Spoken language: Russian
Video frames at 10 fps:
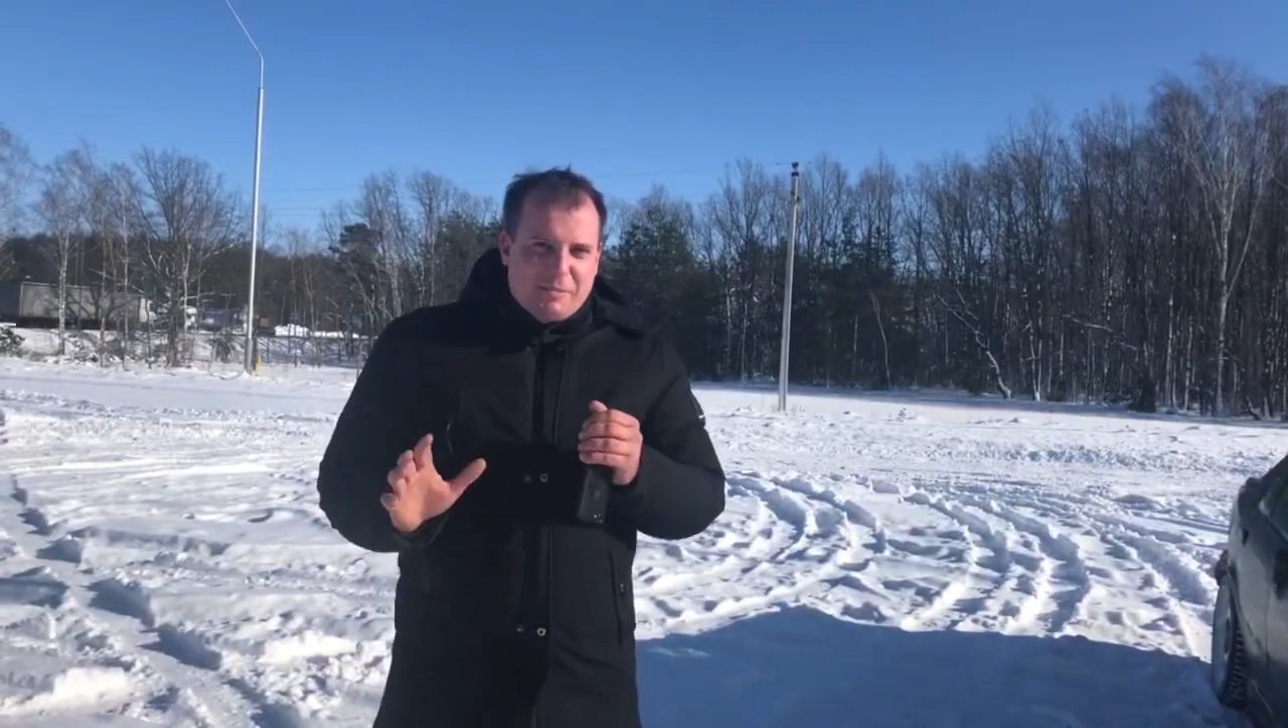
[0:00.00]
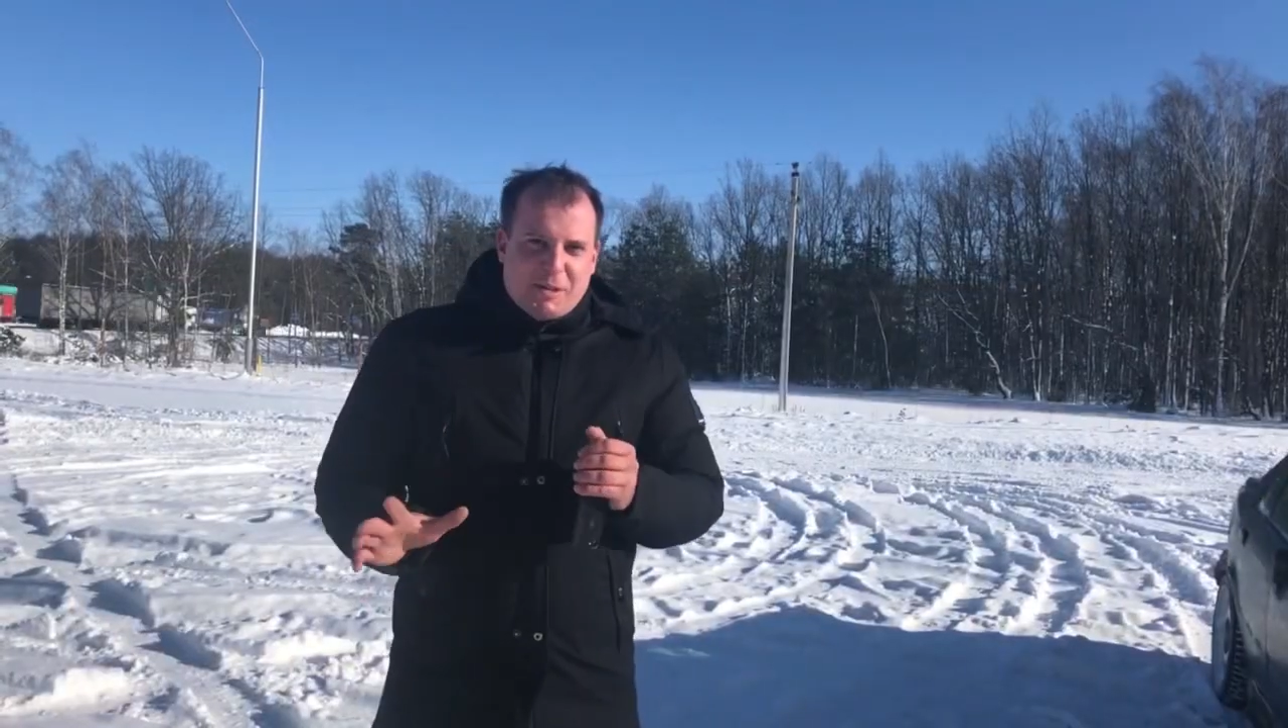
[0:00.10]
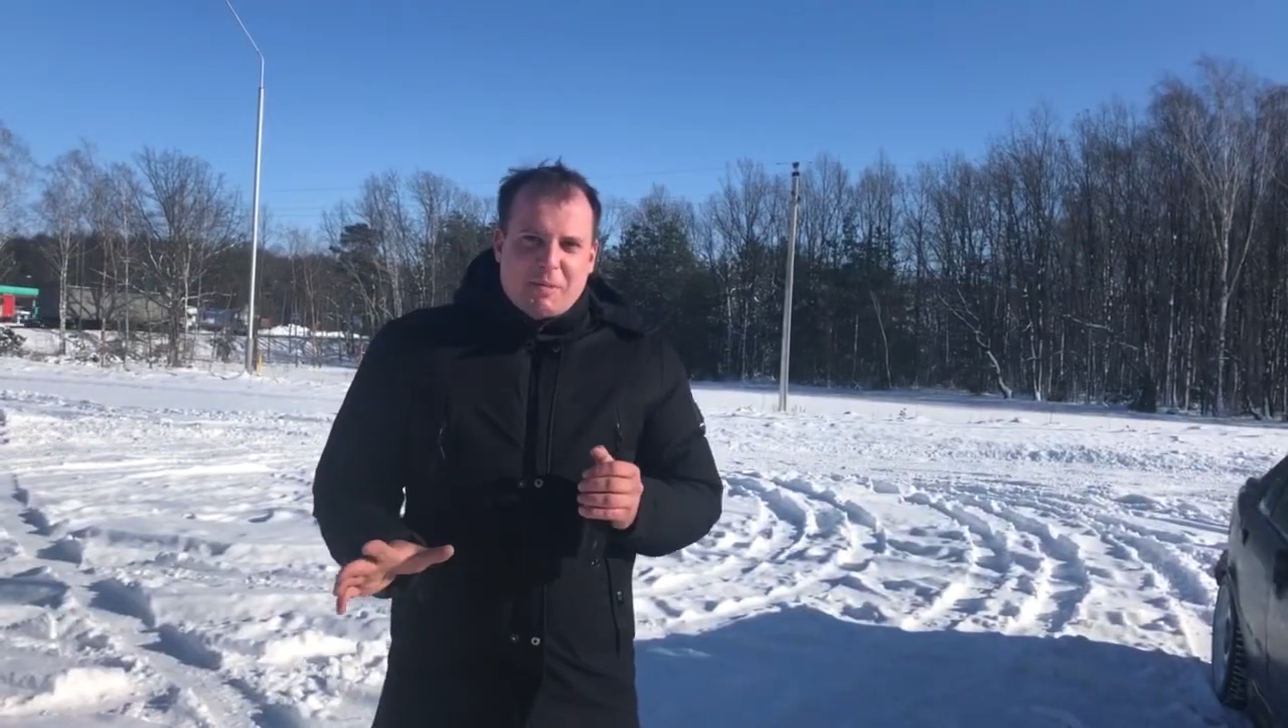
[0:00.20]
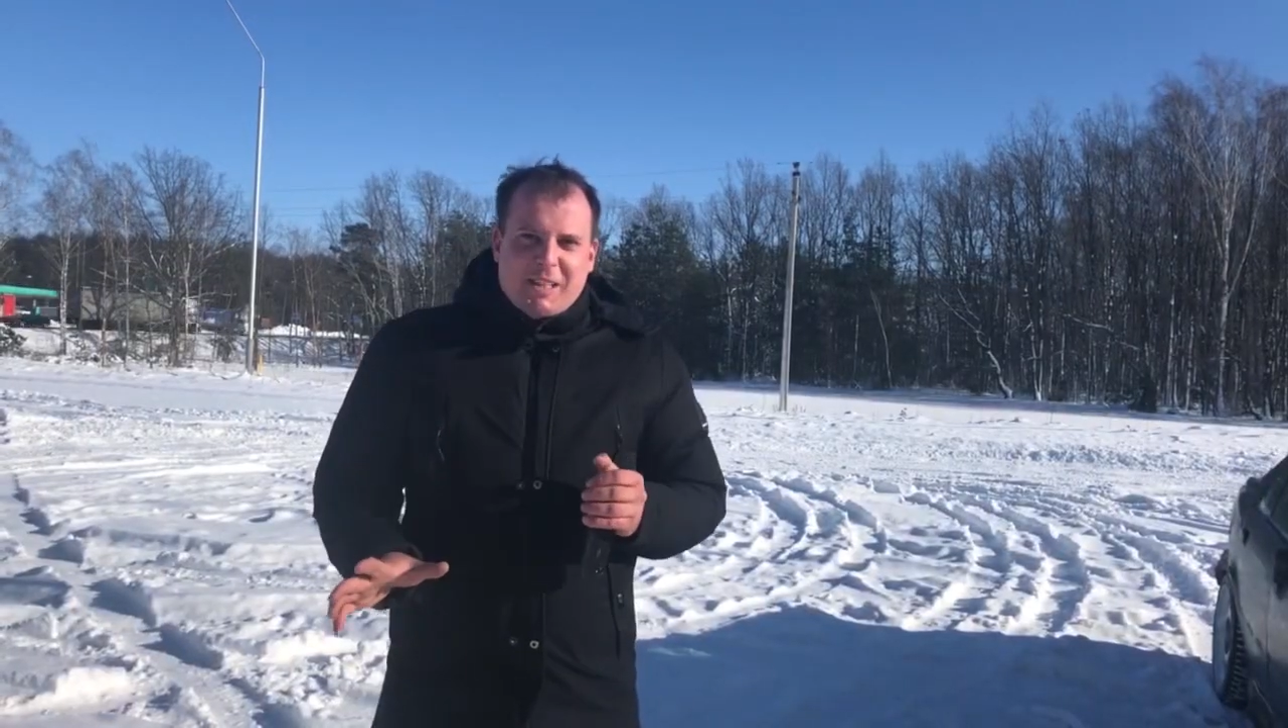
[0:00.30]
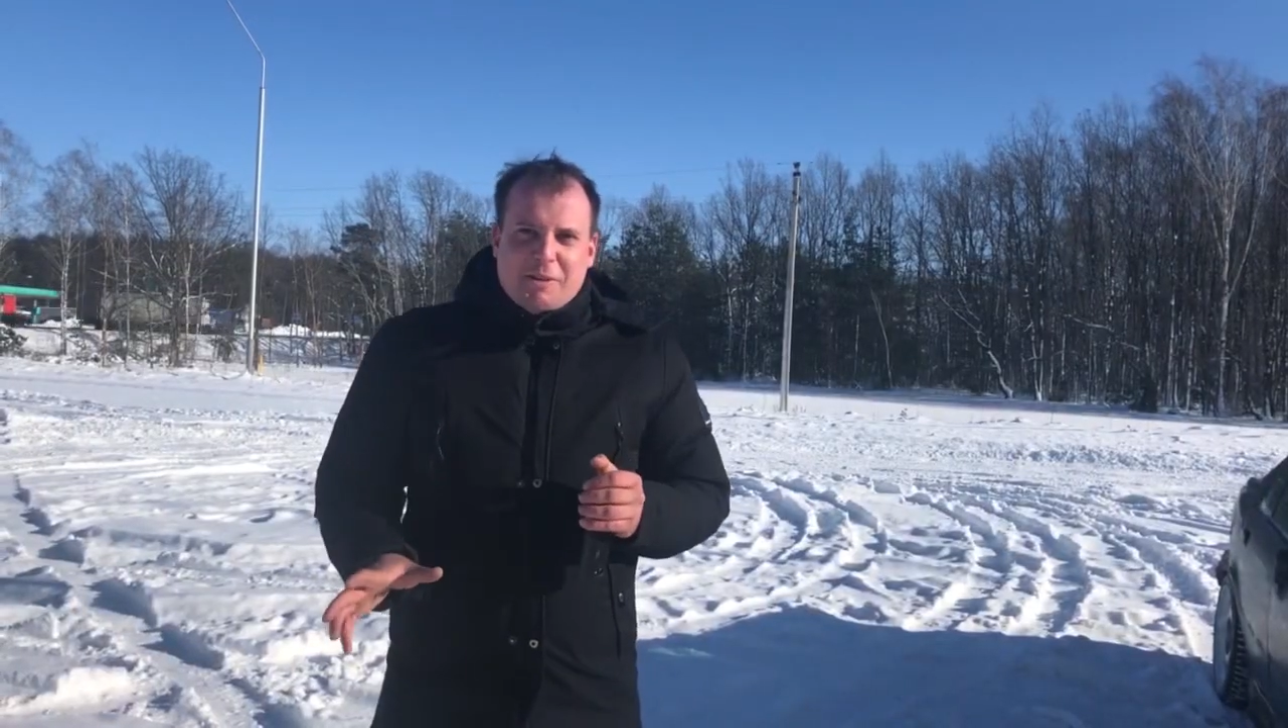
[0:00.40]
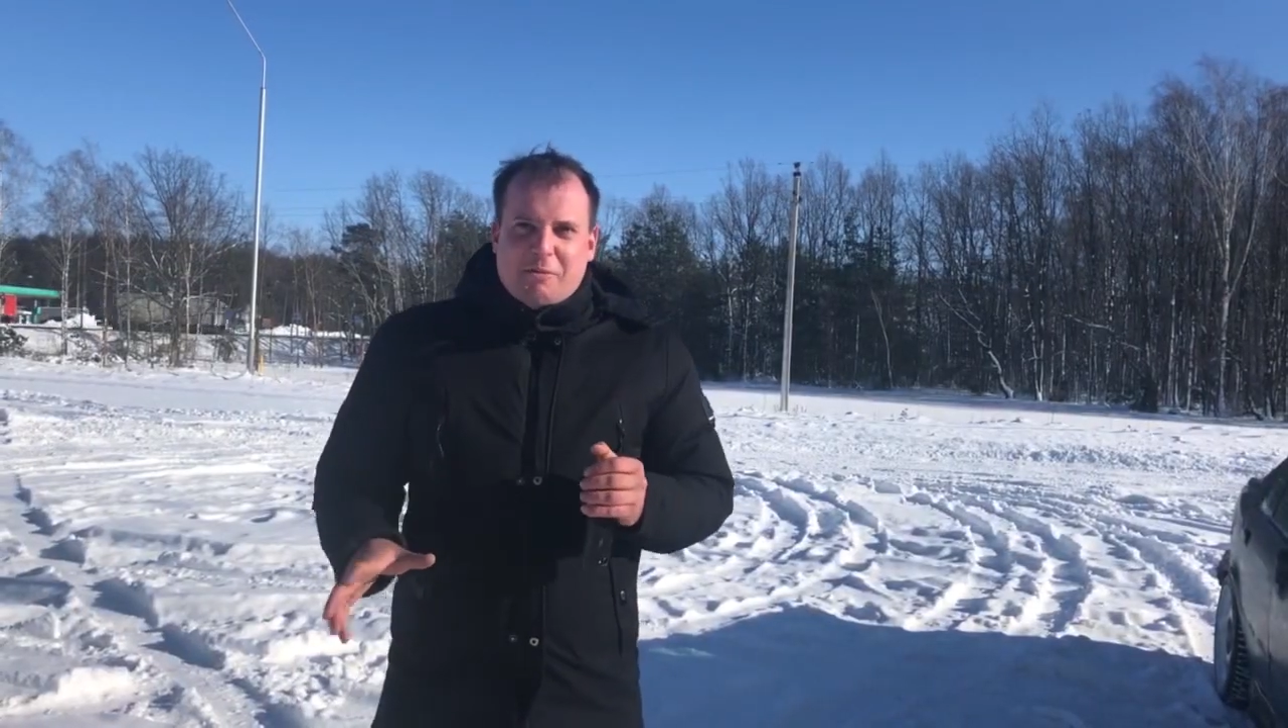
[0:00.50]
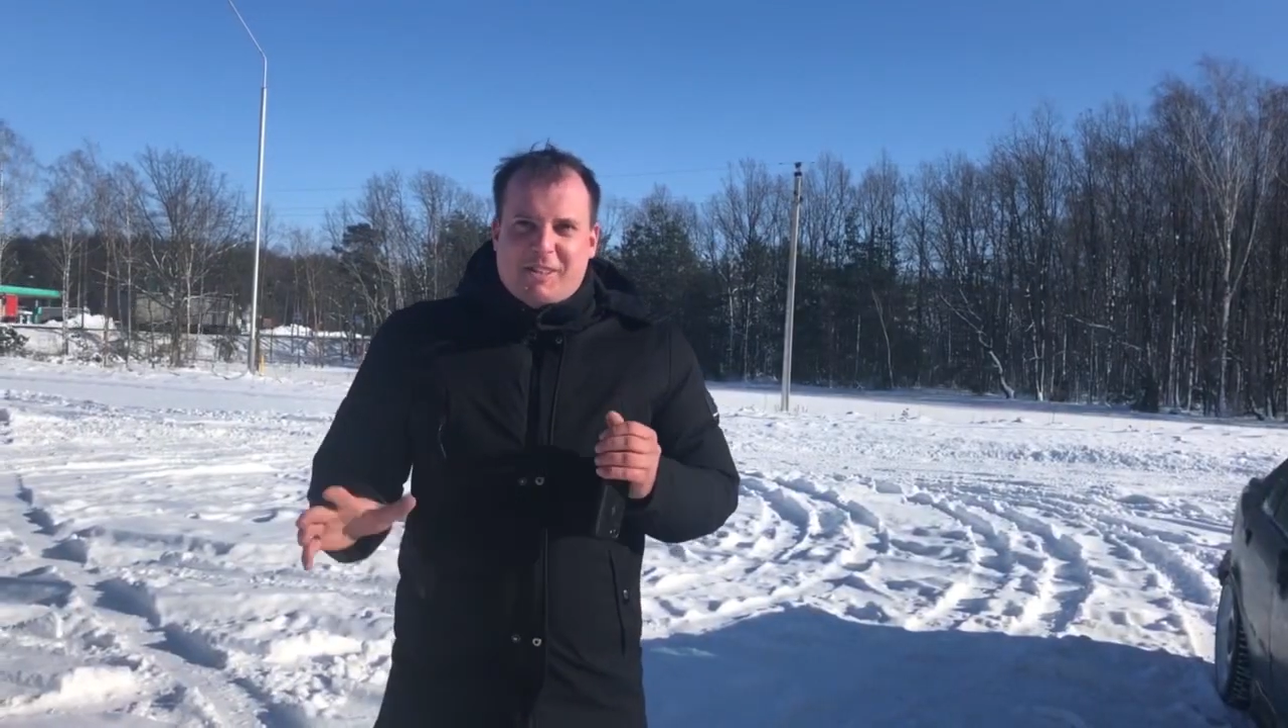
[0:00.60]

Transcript: тематику